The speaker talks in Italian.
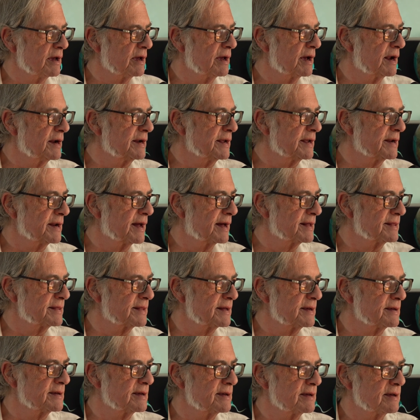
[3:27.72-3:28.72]
è, è
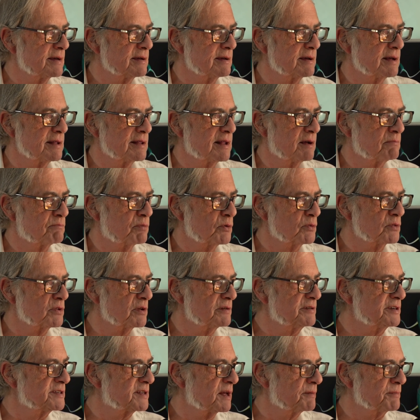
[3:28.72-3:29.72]
alienante dal punto
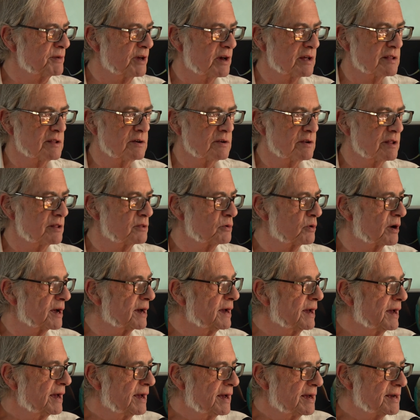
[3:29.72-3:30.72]
di vista mio, addirittura
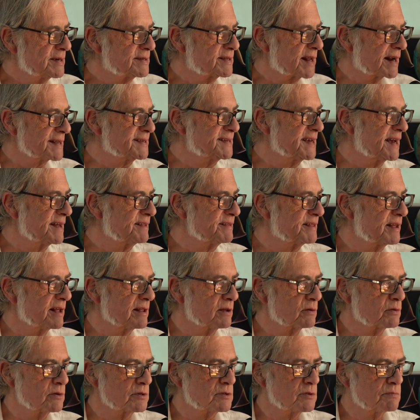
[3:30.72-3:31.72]
straziante
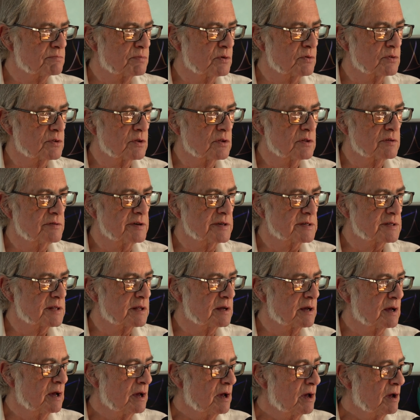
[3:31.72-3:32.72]
da questo punto di vista.
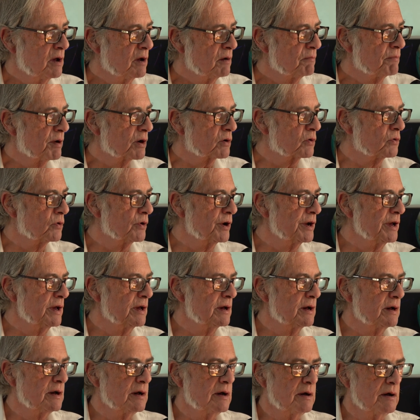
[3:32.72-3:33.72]
Per cui
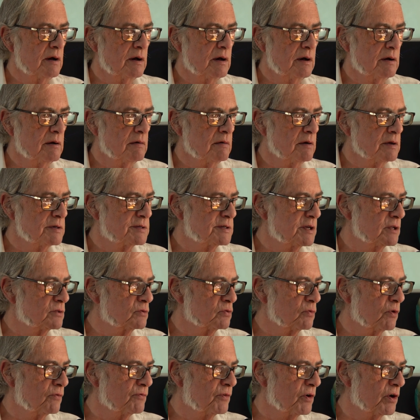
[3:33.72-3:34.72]
eh, se
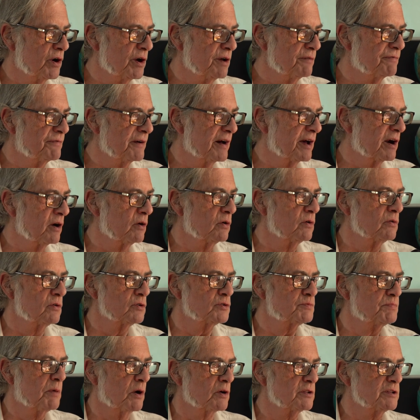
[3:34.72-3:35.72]
tu vuoi fare uno
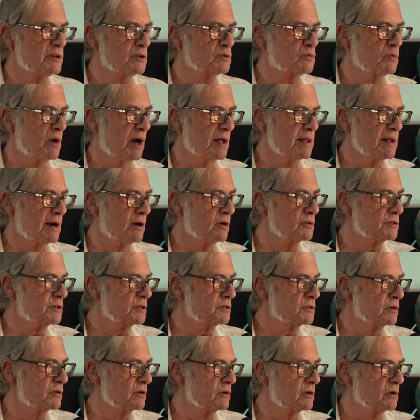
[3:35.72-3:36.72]
sport di squadra,
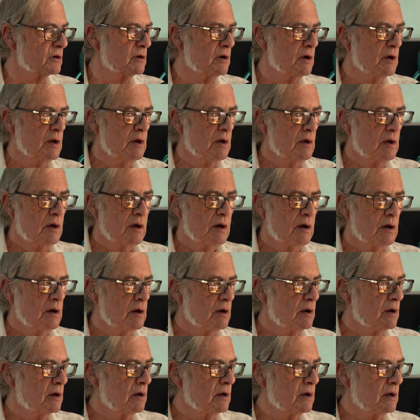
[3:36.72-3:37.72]
oggigiorno...
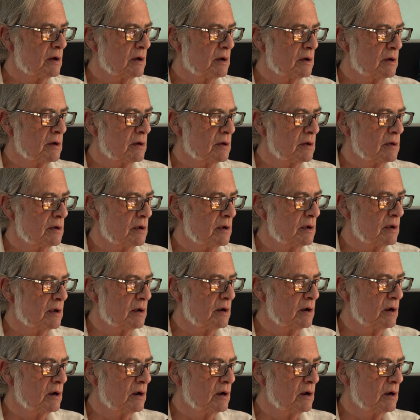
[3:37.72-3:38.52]
Eh,